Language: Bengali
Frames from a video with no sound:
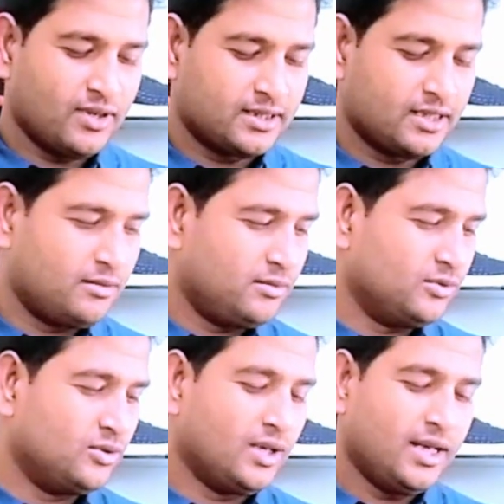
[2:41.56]
প্রোডাক্ট দেখাবো
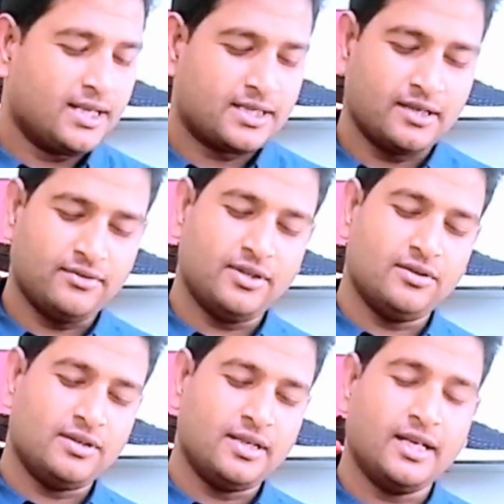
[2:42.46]
বন্ধুরা আজকের
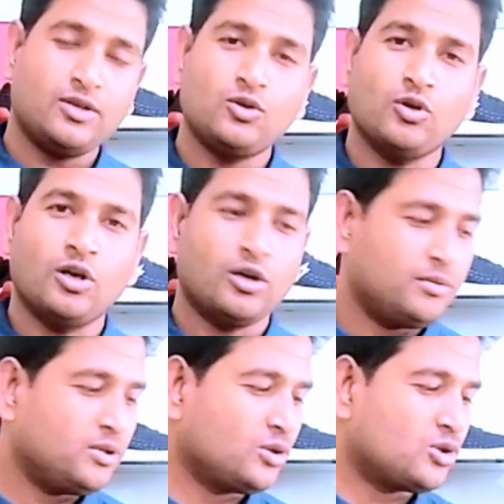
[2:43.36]
ভিডিওটি একটু লং
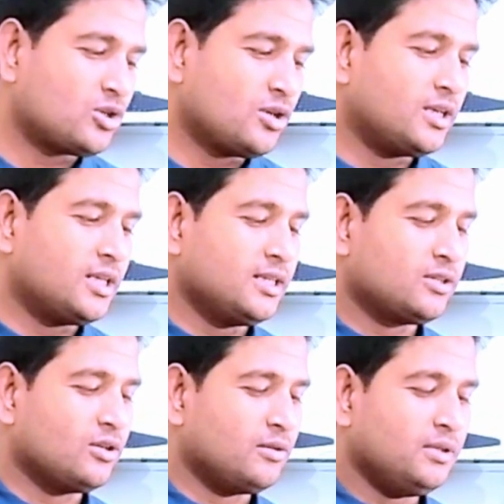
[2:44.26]
হবে ধৈর্য সহকারে
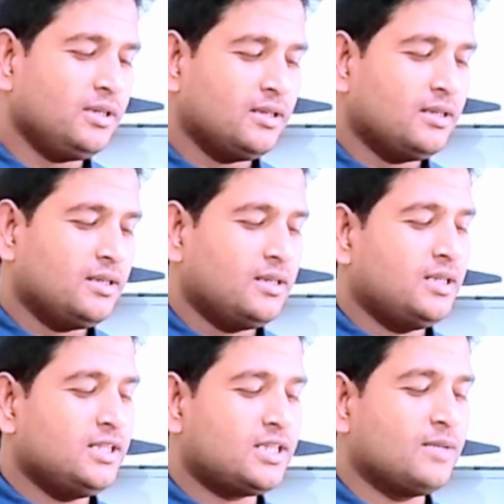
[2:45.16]
দেখতে হবে
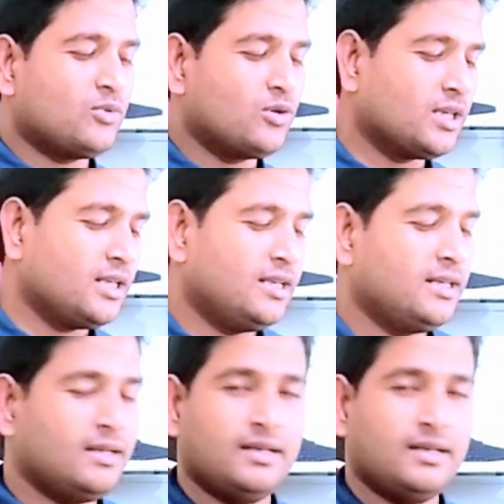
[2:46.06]
স্কিপ করে গেলে